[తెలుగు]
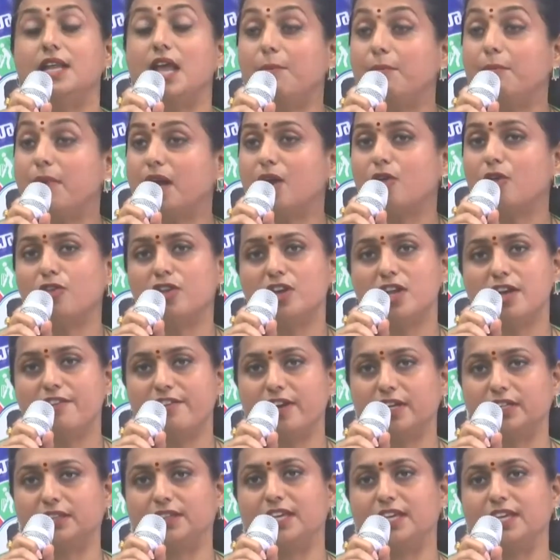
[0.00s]
నమ్మకం ఉన్న
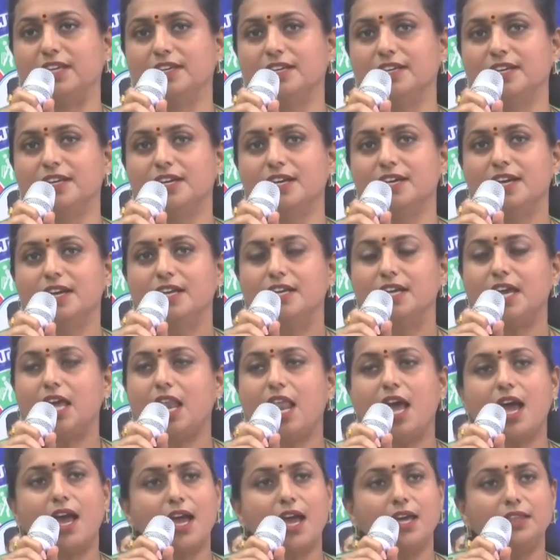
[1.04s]
వ్యక్తి
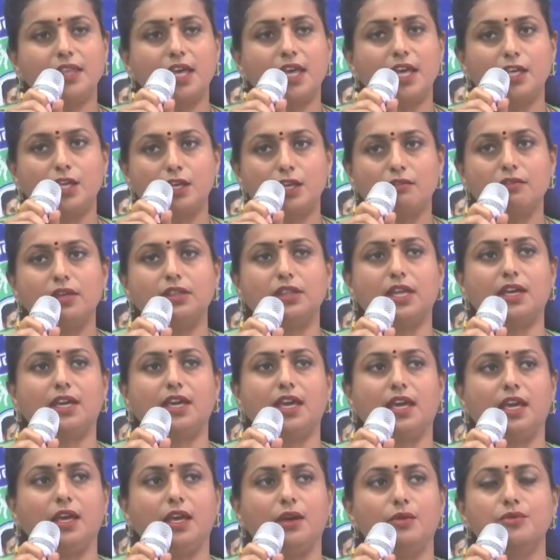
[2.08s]
ఎలాగైతే
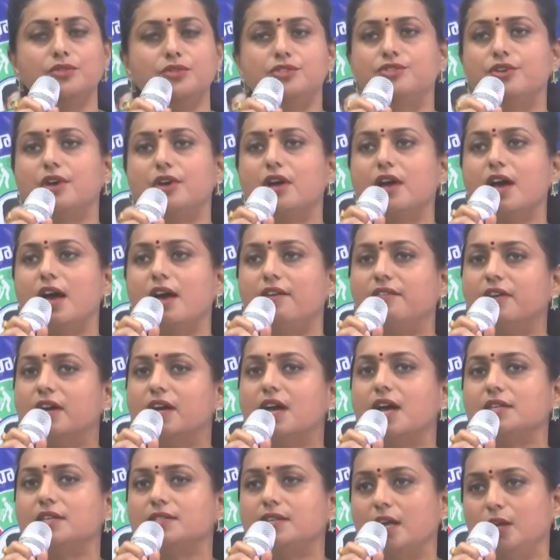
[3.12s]
యువతకి ఉద్యోగ
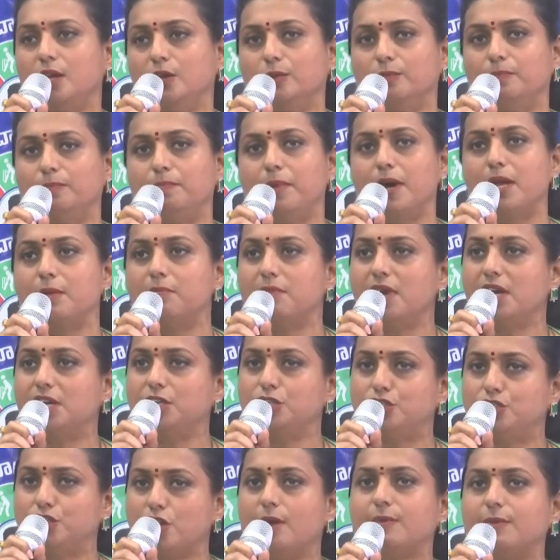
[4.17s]
అవకాశాలు
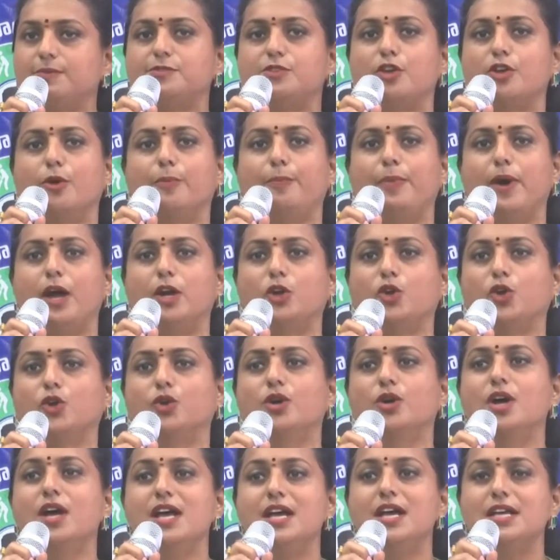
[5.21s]
పర్మనెంట్ జాబ్స్తో పాటు
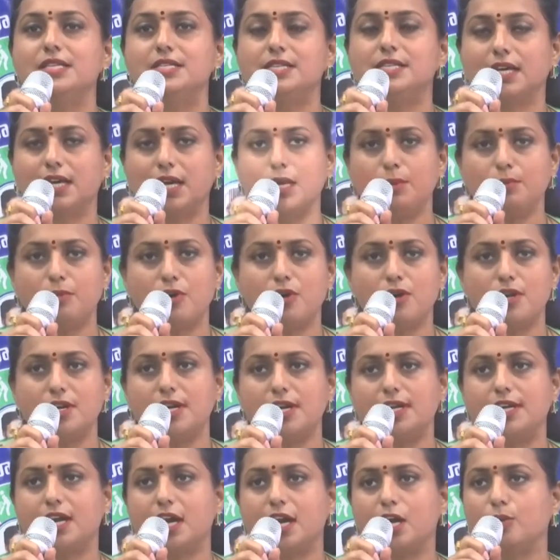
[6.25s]
జగన్మోహన్
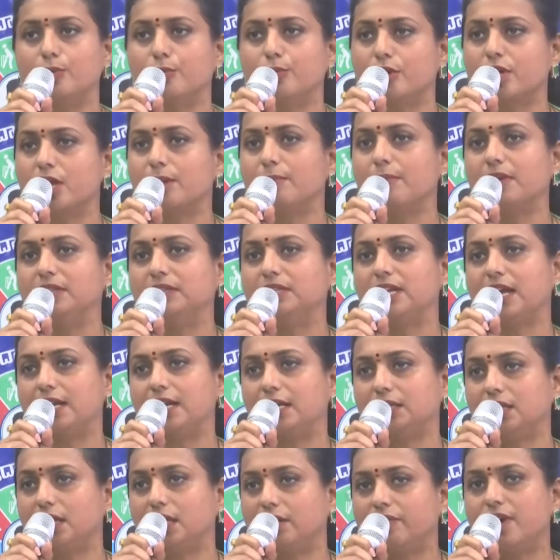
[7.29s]
రెడ్డి గారు ముఖ్యమంత్రి
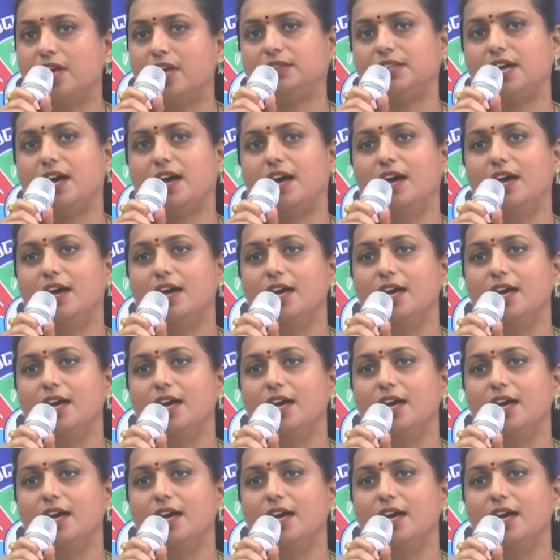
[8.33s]
అయిన తర్వాత